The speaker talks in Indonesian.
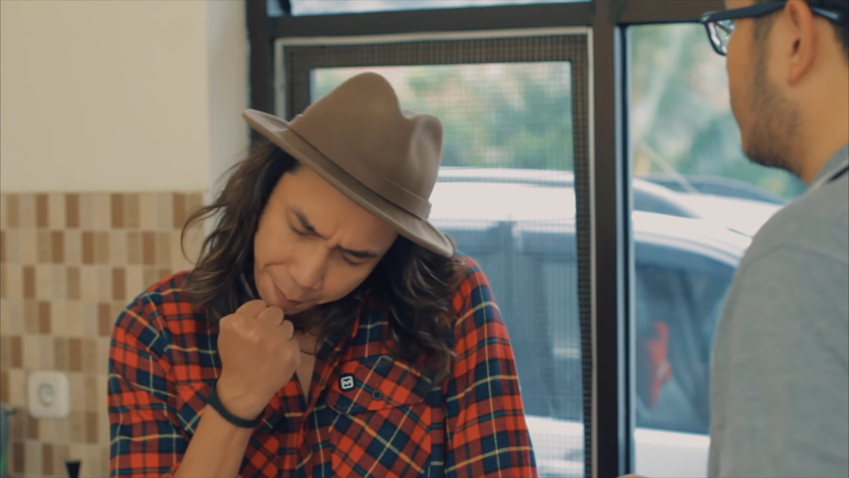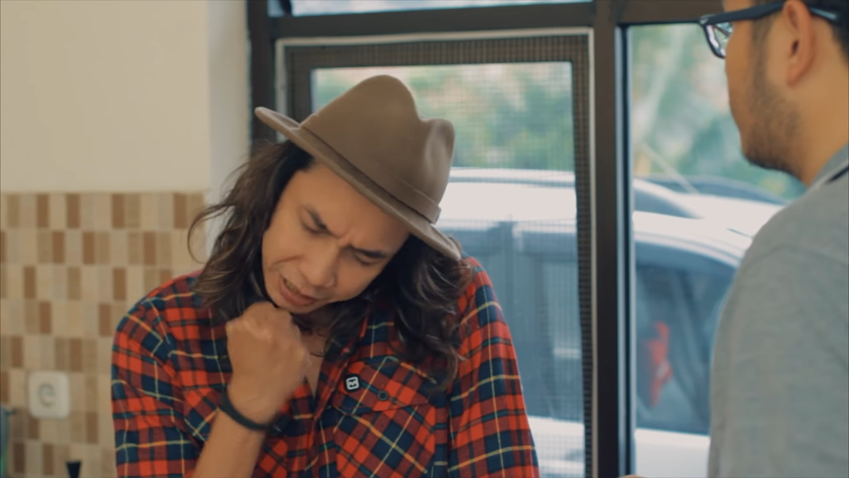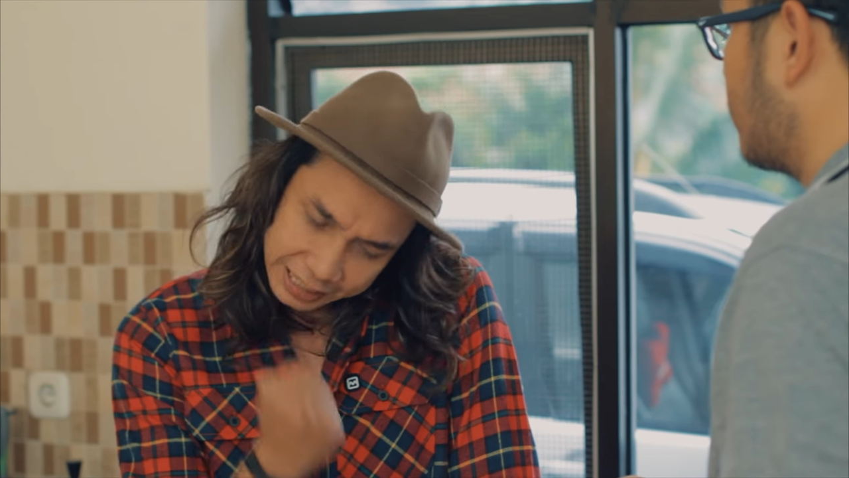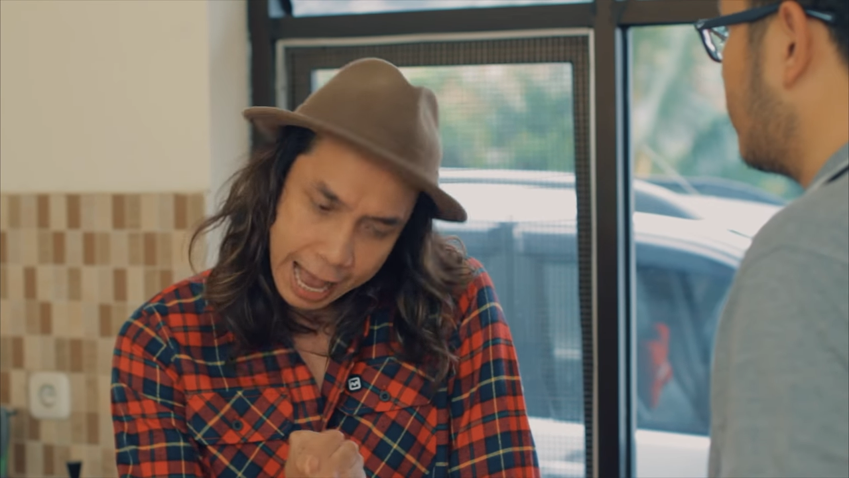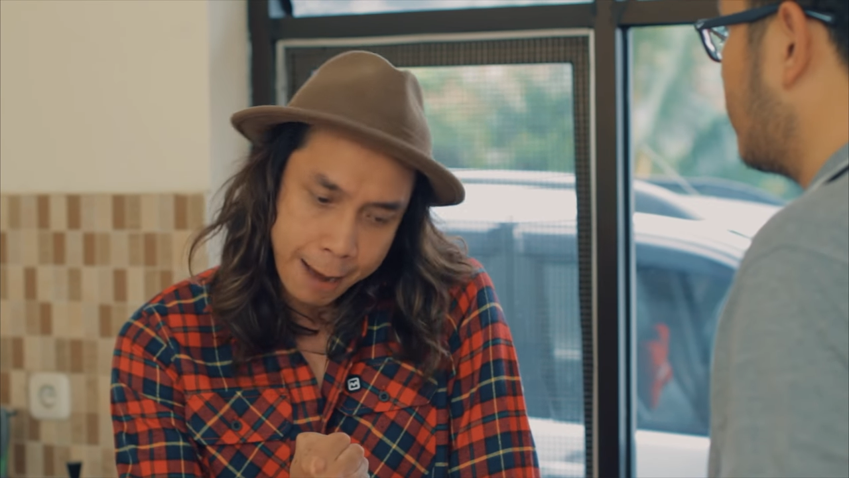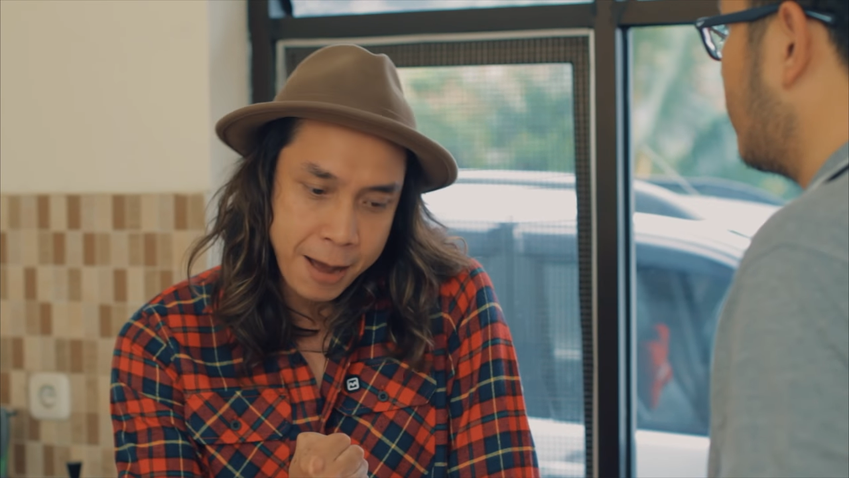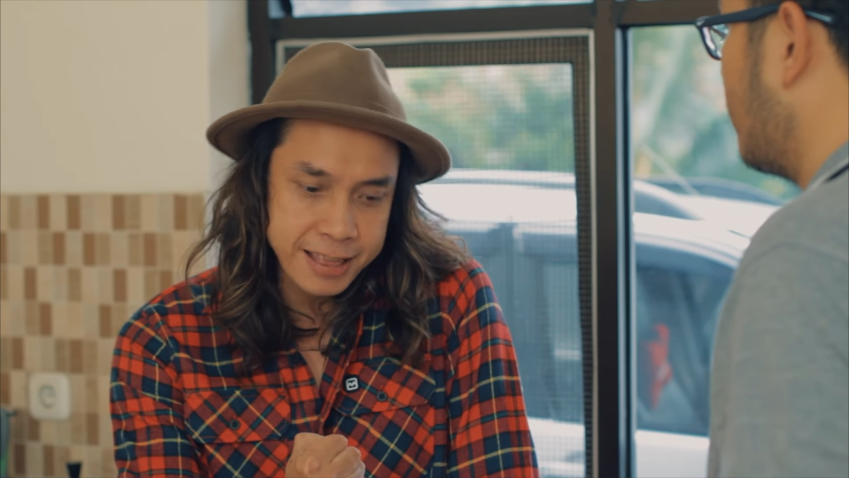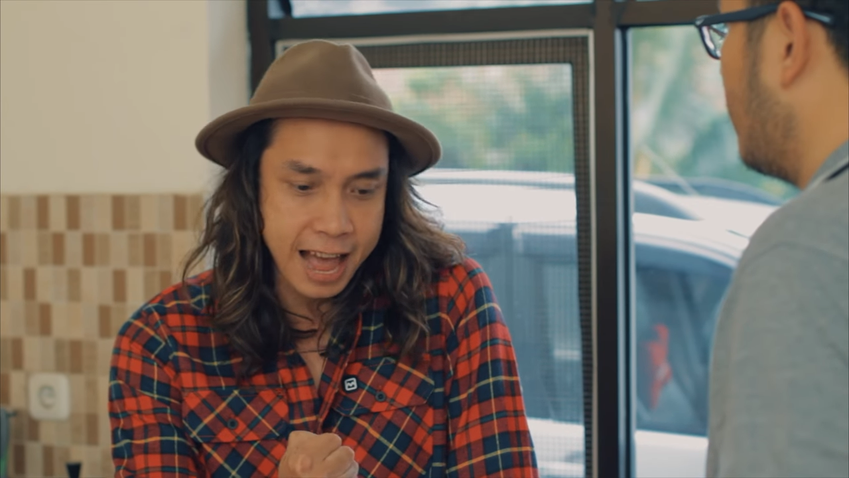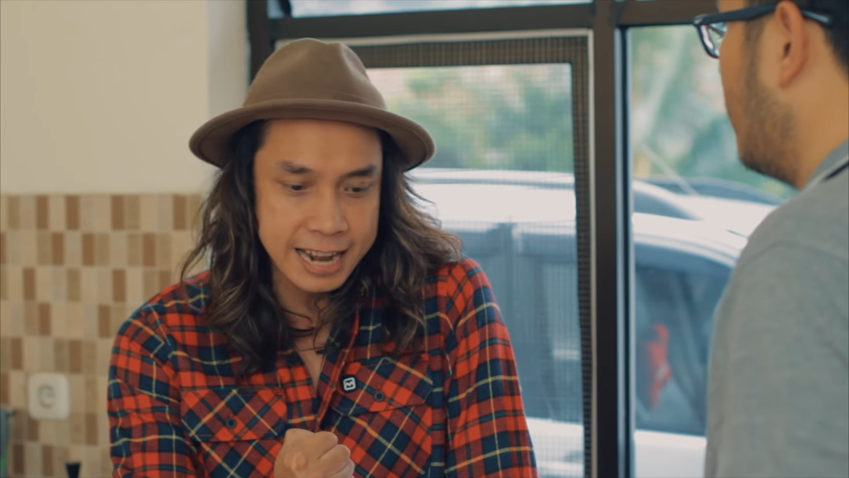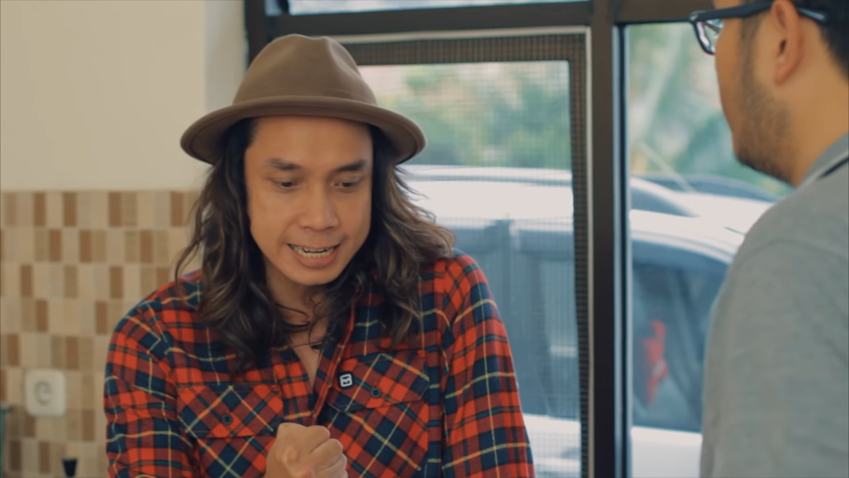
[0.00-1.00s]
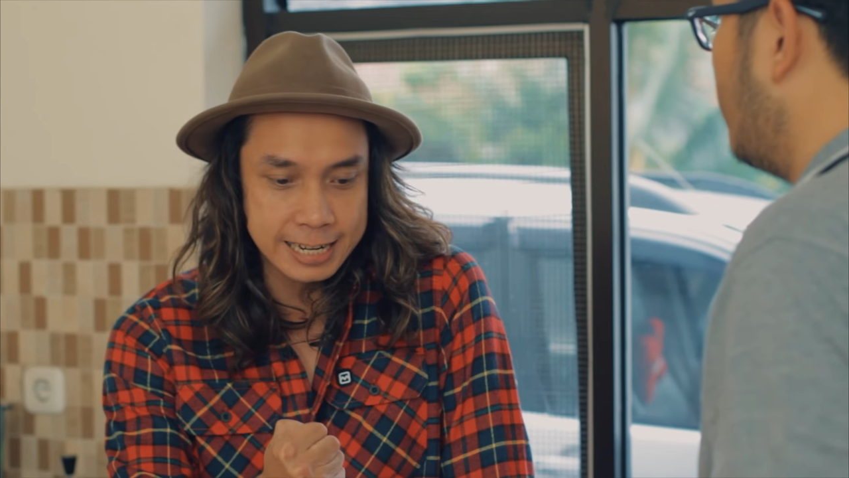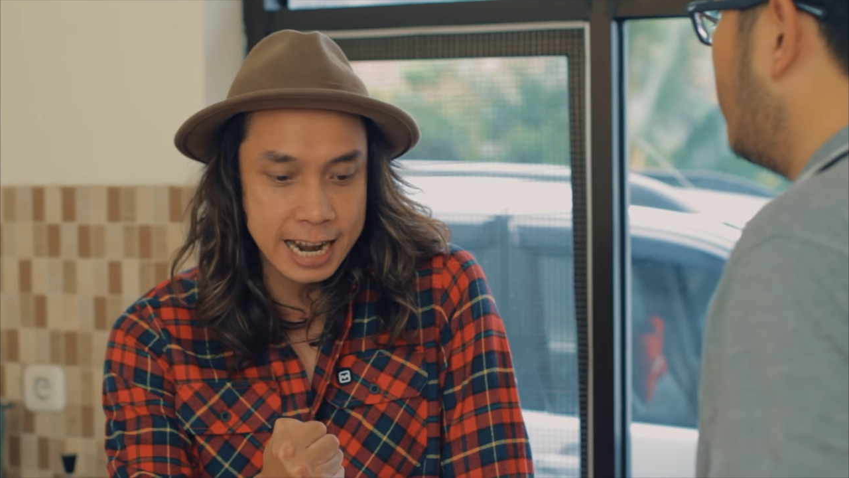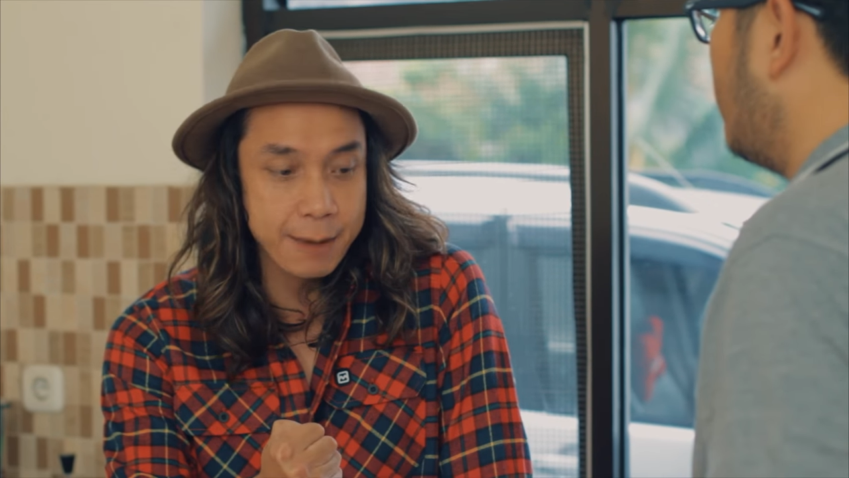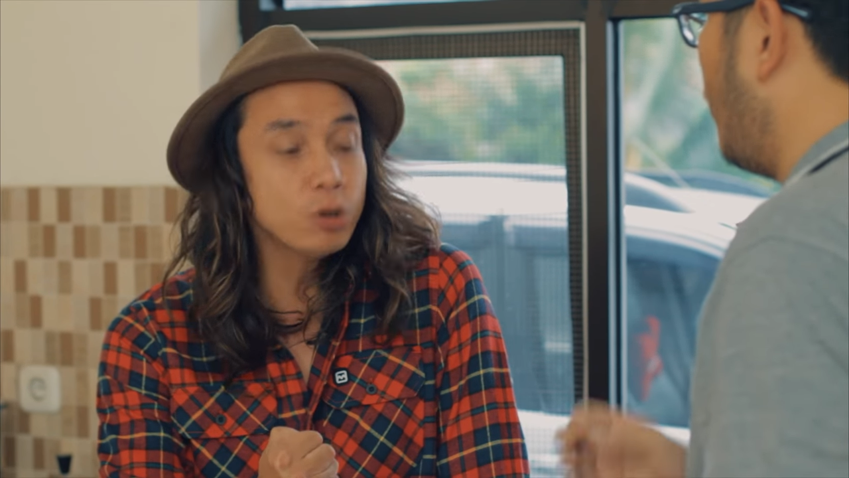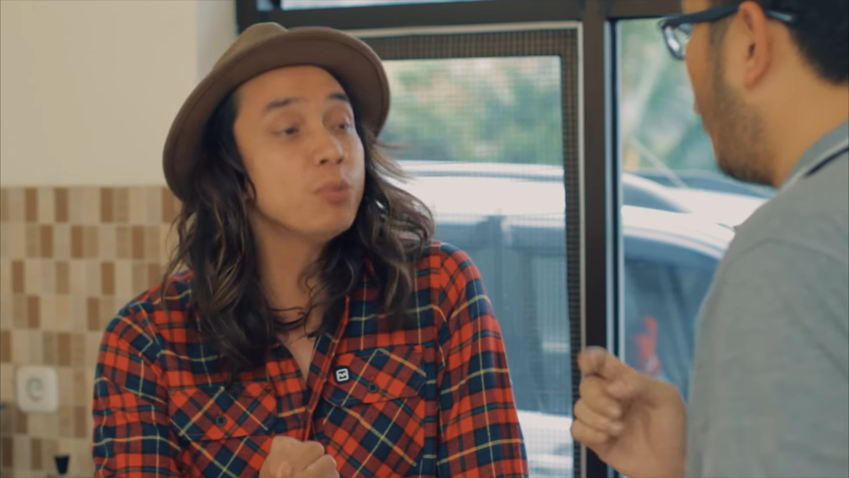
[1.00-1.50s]
persahabatan
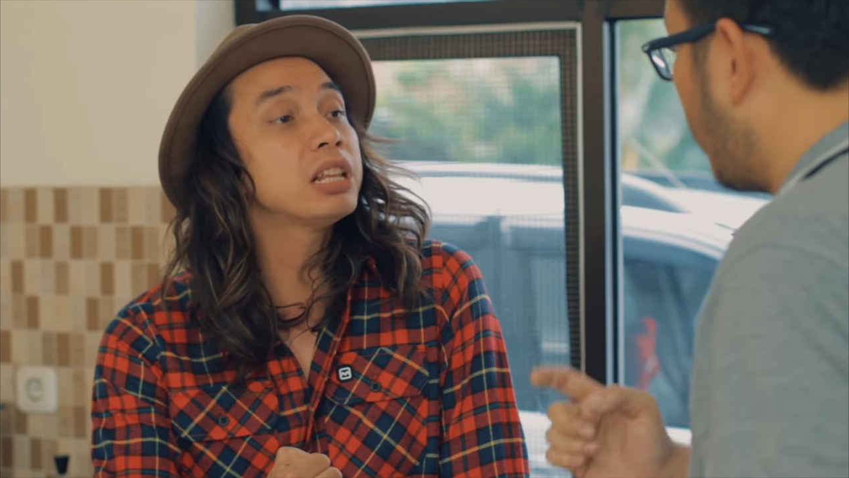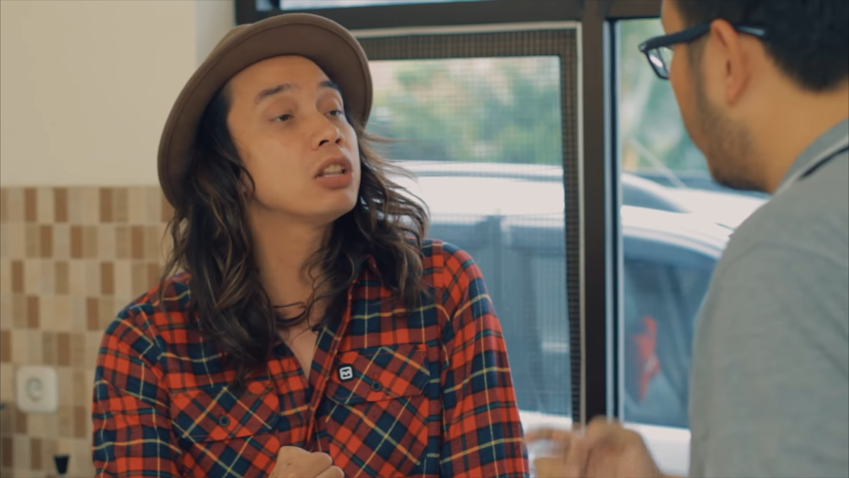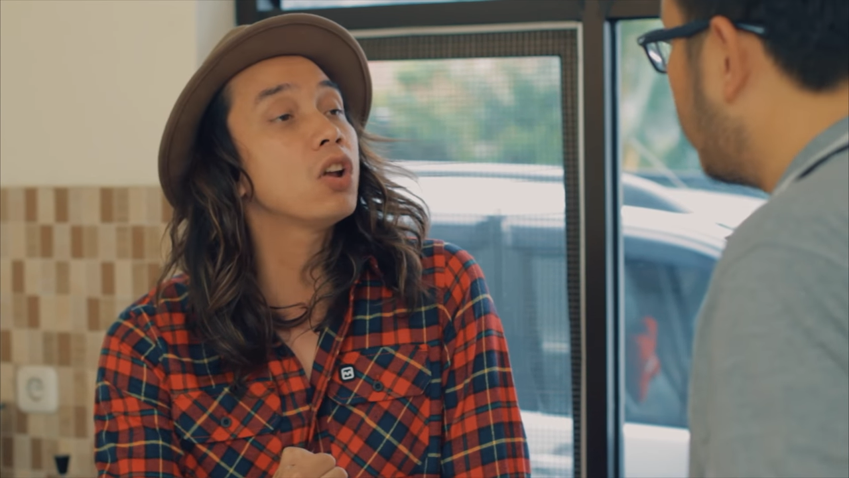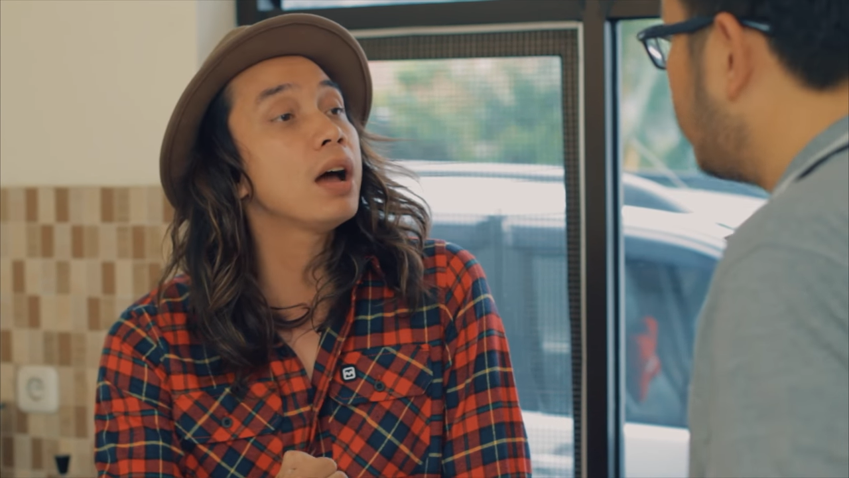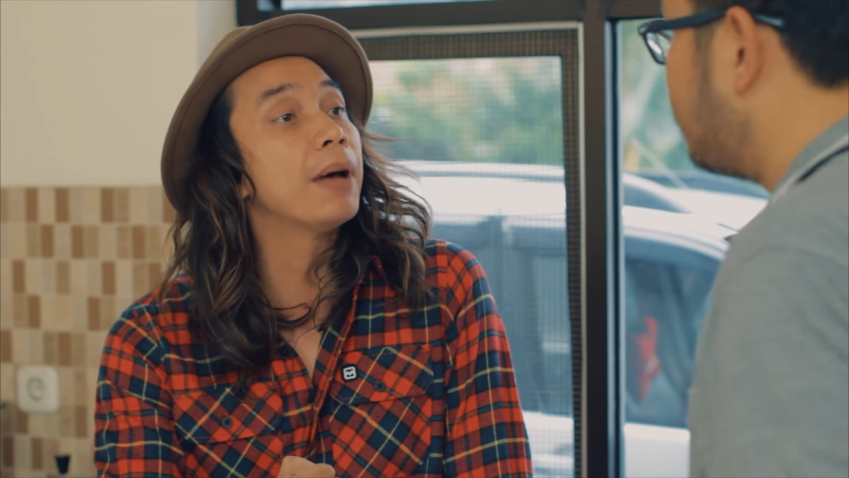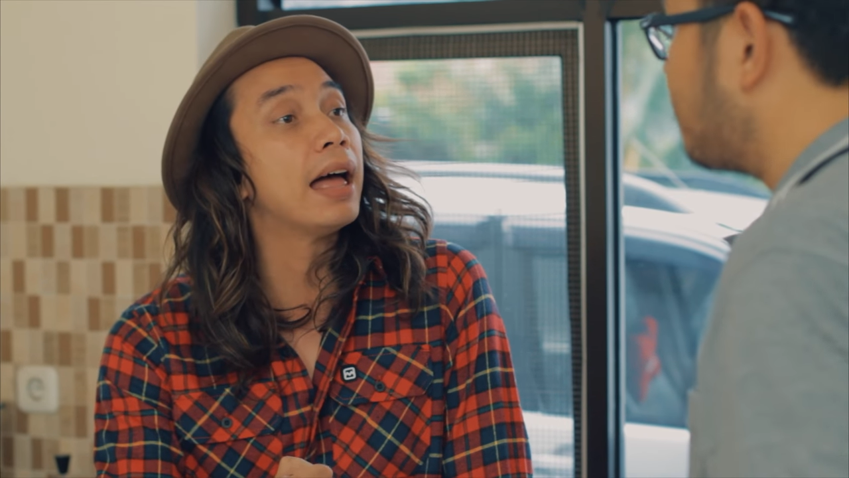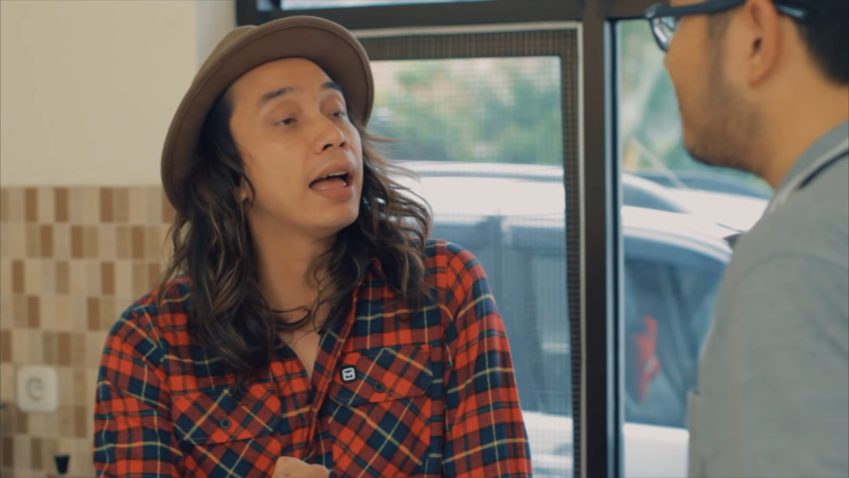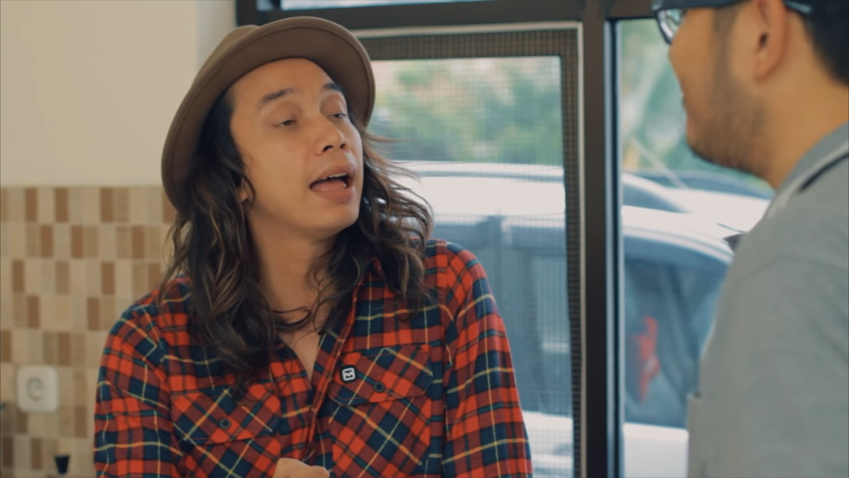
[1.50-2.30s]
emang lu minta tolong apa